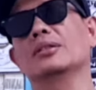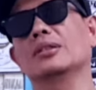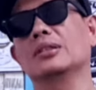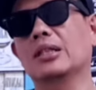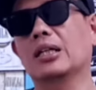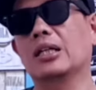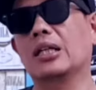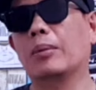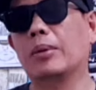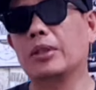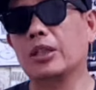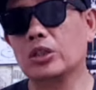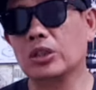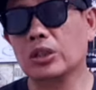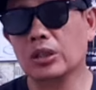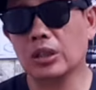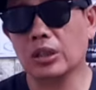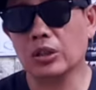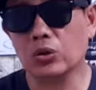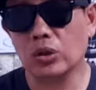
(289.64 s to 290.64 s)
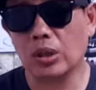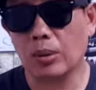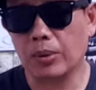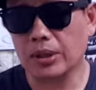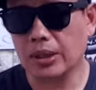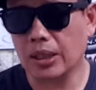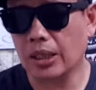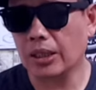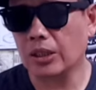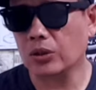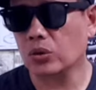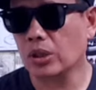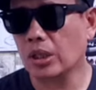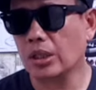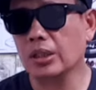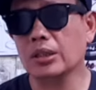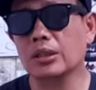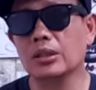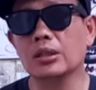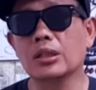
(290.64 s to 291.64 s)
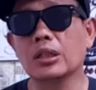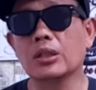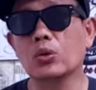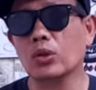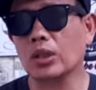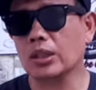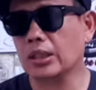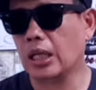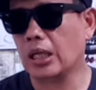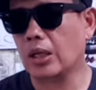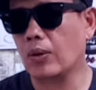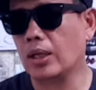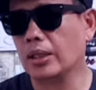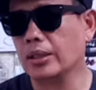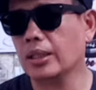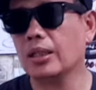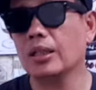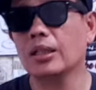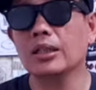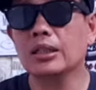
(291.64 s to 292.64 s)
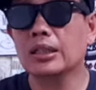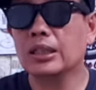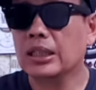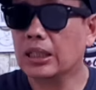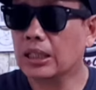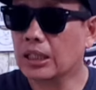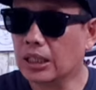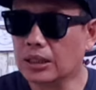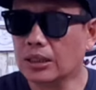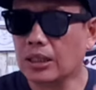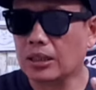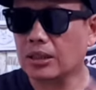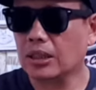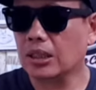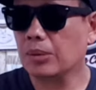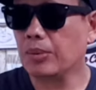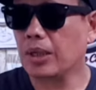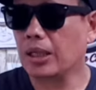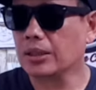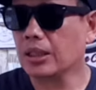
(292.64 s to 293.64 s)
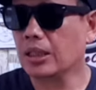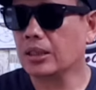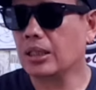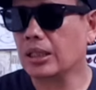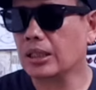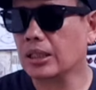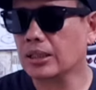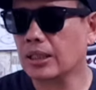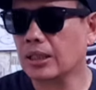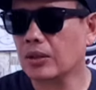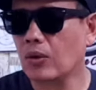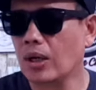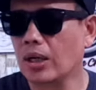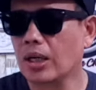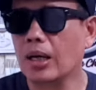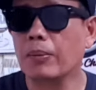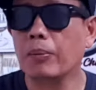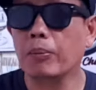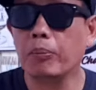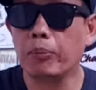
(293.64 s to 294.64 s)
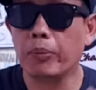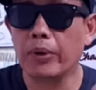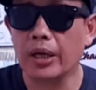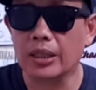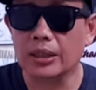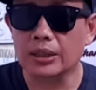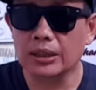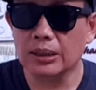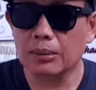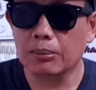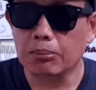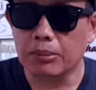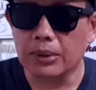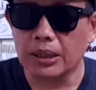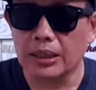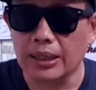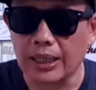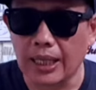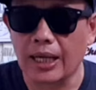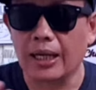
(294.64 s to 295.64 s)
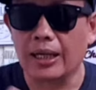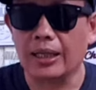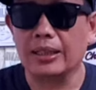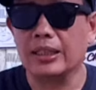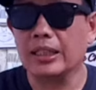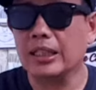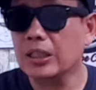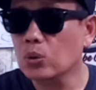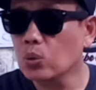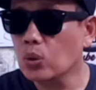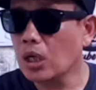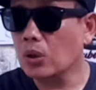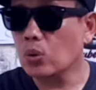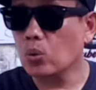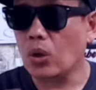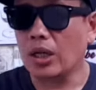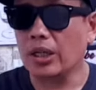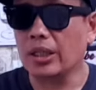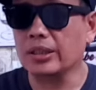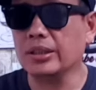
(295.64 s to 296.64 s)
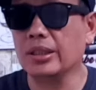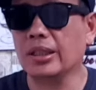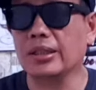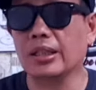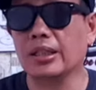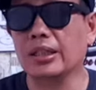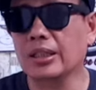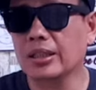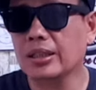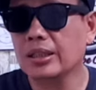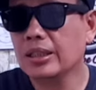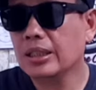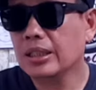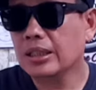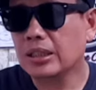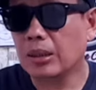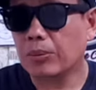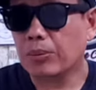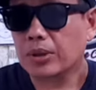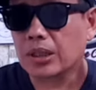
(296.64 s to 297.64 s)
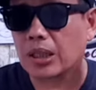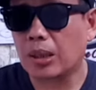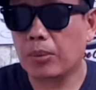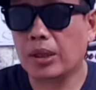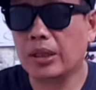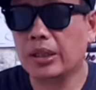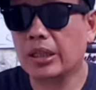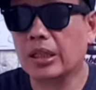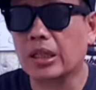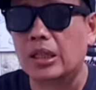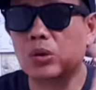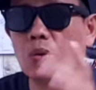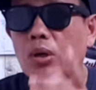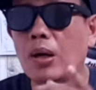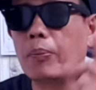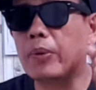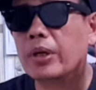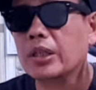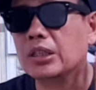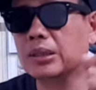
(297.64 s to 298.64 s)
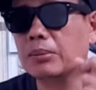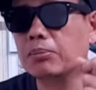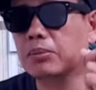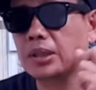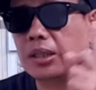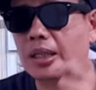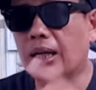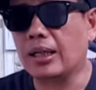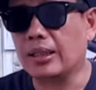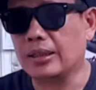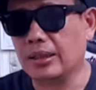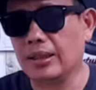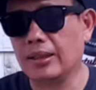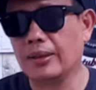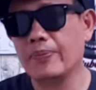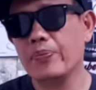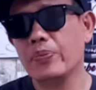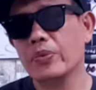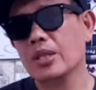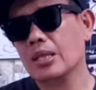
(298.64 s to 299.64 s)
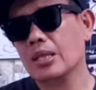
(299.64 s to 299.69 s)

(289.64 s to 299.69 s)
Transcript: yang namanya sudah berjalan sudah ditentukan jadwalnya kita terima aja dan kita doakan Persib menang di dua-dua legnya jadi yang pertama dan yang kedua Persib menang ya